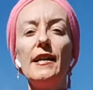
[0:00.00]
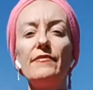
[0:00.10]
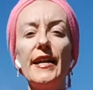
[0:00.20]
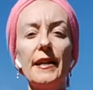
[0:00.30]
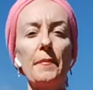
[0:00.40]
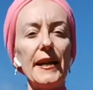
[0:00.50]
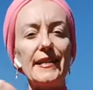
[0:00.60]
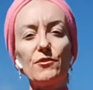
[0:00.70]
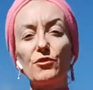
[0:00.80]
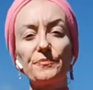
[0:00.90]
viene
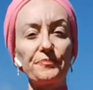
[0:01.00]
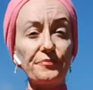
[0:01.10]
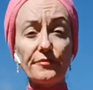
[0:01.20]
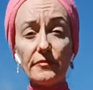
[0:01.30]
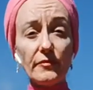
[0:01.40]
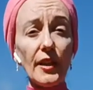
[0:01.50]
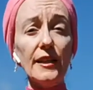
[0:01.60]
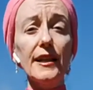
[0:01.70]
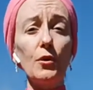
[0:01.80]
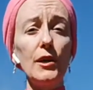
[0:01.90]
preso
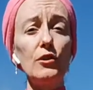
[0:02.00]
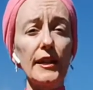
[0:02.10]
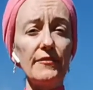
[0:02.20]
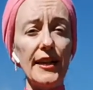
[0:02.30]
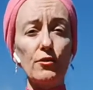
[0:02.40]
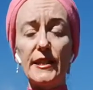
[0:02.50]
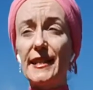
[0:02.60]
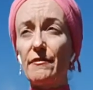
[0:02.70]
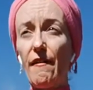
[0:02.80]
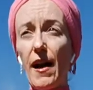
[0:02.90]
da quello che viene
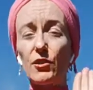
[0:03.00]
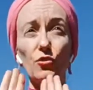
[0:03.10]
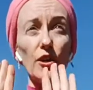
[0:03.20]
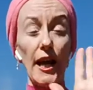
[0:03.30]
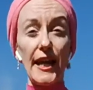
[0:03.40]
osservato